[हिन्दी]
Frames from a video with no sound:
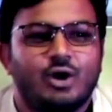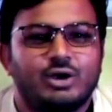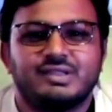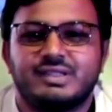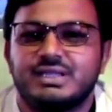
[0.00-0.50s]

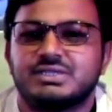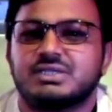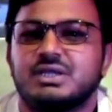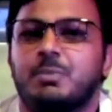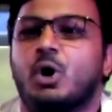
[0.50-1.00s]
और इस
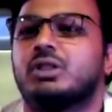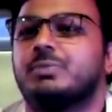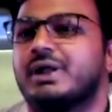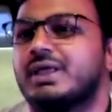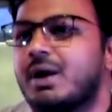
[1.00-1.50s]
देश की बहुत
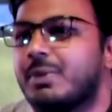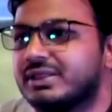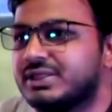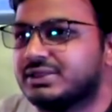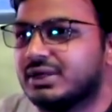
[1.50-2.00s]
बड़ी
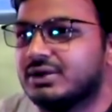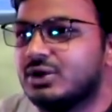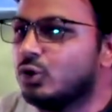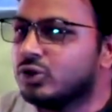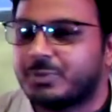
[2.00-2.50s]
आबादी
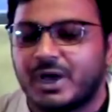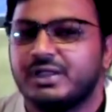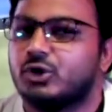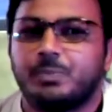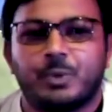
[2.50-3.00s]
तक उस
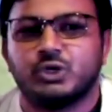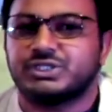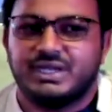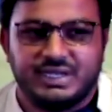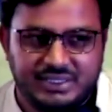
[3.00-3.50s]
पानी को
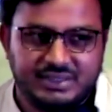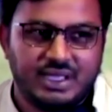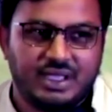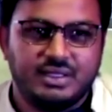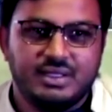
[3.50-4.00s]
पहुंचने नहीं
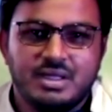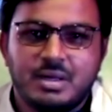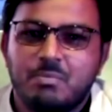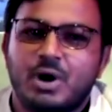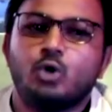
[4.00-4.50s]
दिया
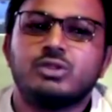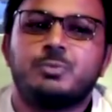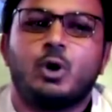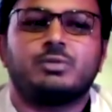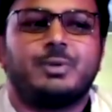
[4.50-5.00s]
मैं उस
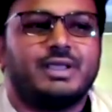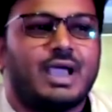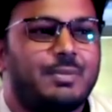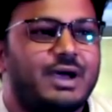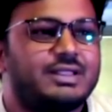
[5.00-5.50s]
बहुत बड़ी
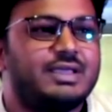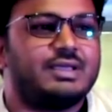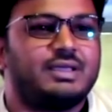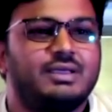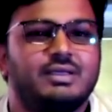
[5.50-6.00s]
आबादी
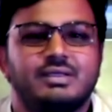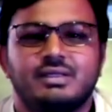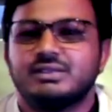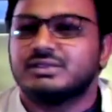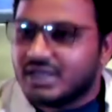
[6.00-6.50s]
की
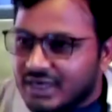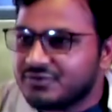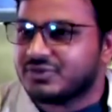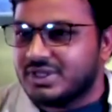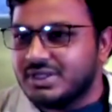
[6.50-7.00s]

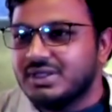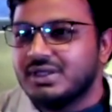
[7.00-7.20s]
तरफ से